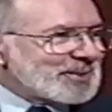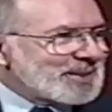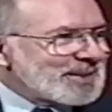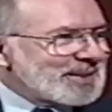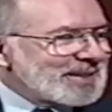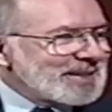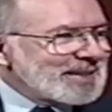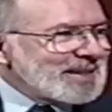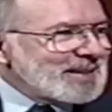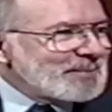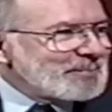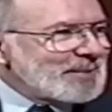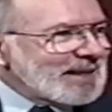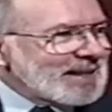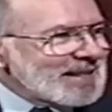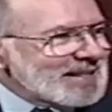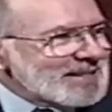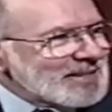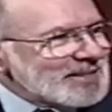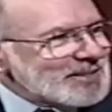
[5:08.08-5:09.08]
puis mais
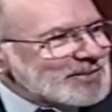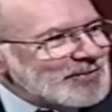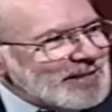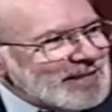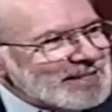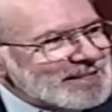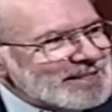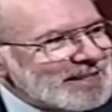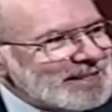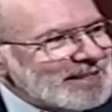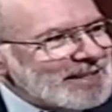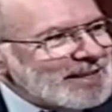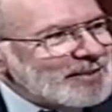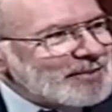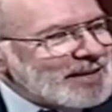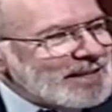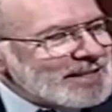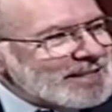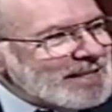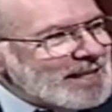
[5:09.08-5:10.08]
qu'est-ce que ce
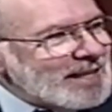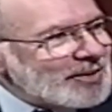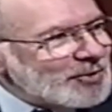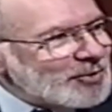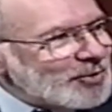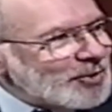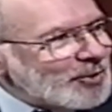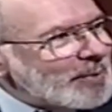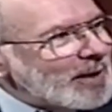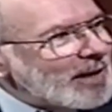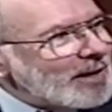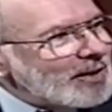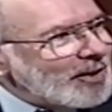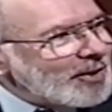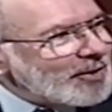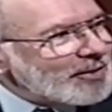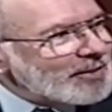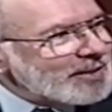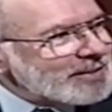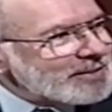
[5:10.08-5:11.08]
verset-là, est-ce qu'il y a eu un
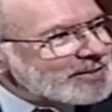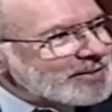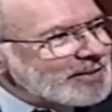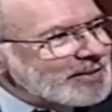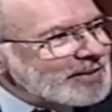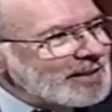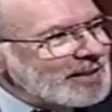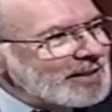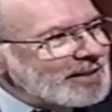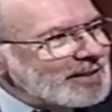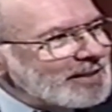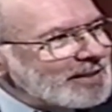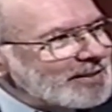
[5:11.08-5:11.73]
malheur? Alors,